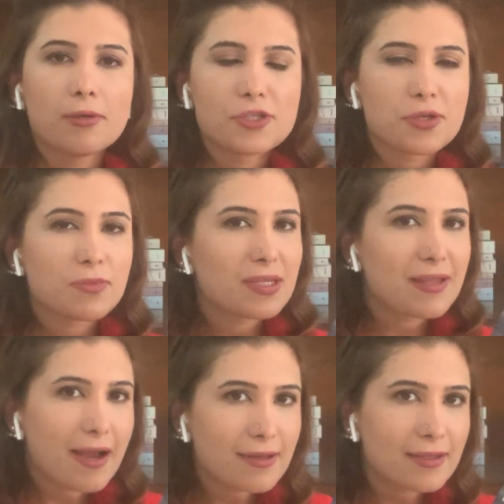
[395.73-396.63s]
Şimdi
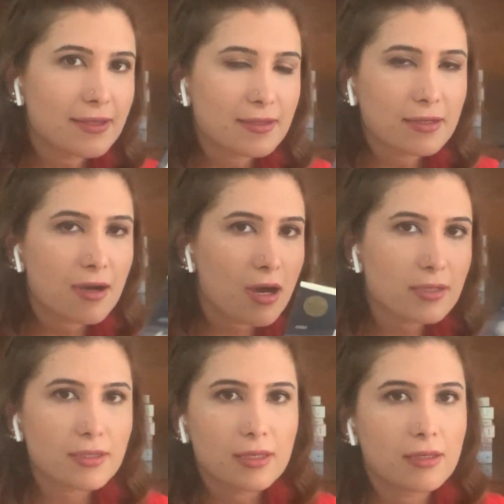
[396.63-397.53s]
neredeydik?
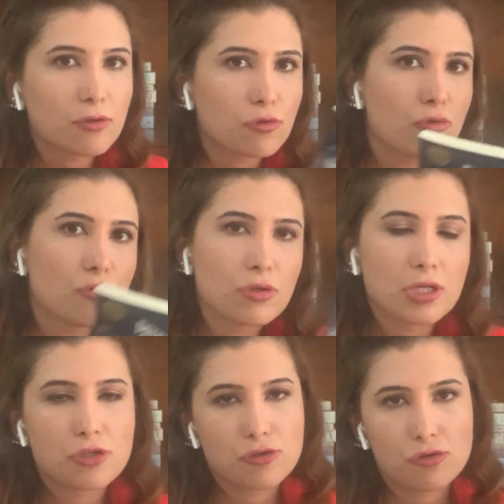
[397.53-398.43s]
Hangi günü
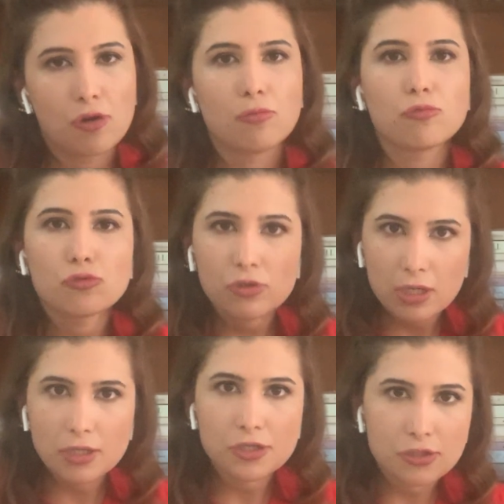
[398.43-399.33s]
yaşıyor? Bunu
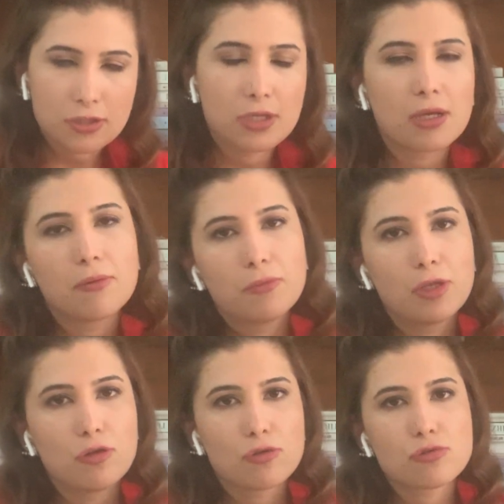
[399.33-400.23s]

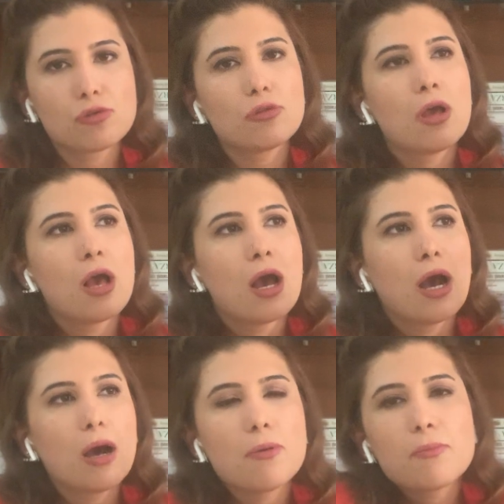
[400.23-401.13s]
karıştırabiliyorsun.
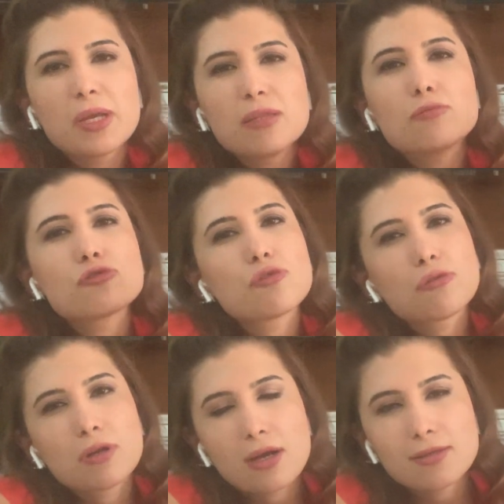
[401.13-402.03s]
Ama beni bu
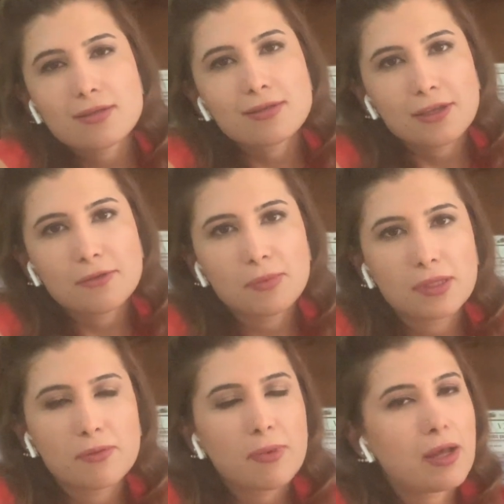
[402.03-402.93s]
çok rahatsız
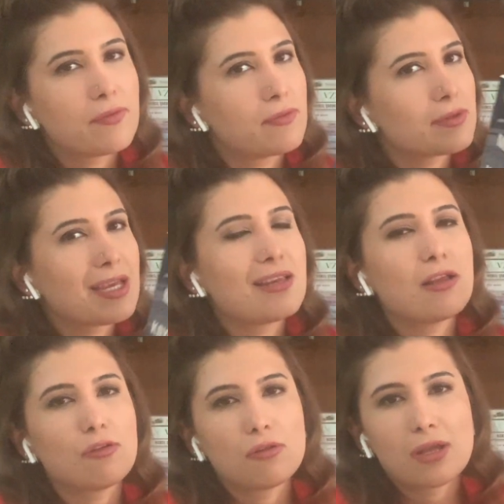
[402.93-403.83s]
etmedi. Ben
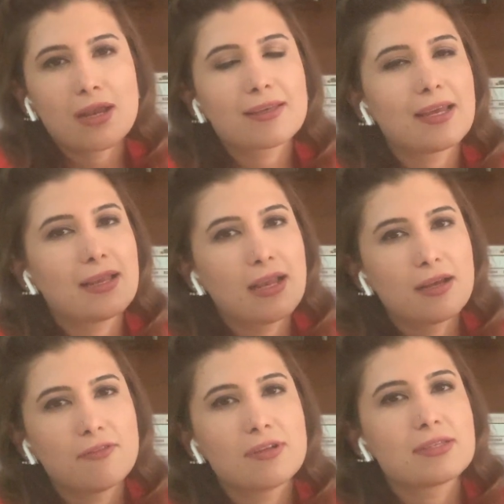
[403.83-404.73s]
genel olarak genel
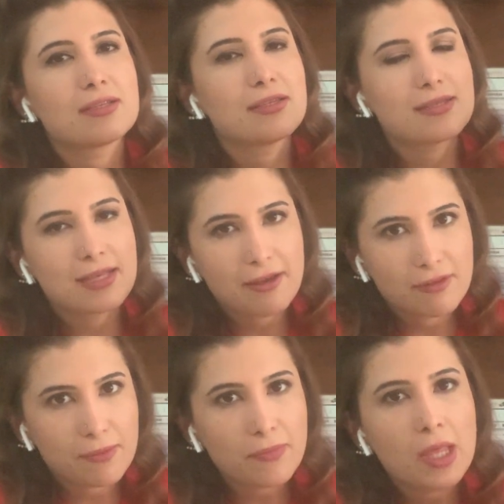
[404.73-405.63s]
havasını
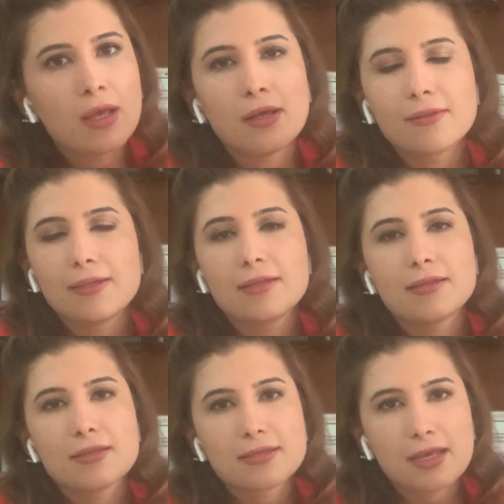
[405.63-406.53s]
sevdim.
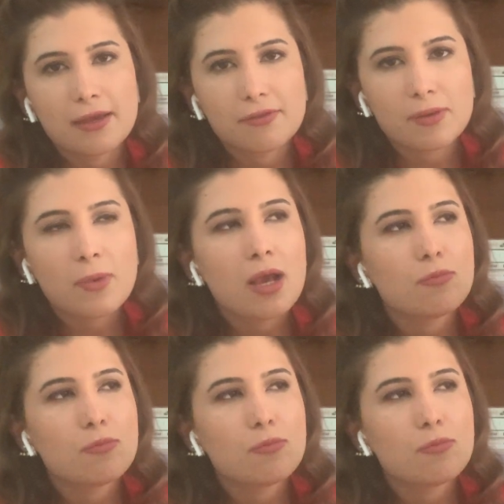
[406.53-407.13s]
Dilini sevdim.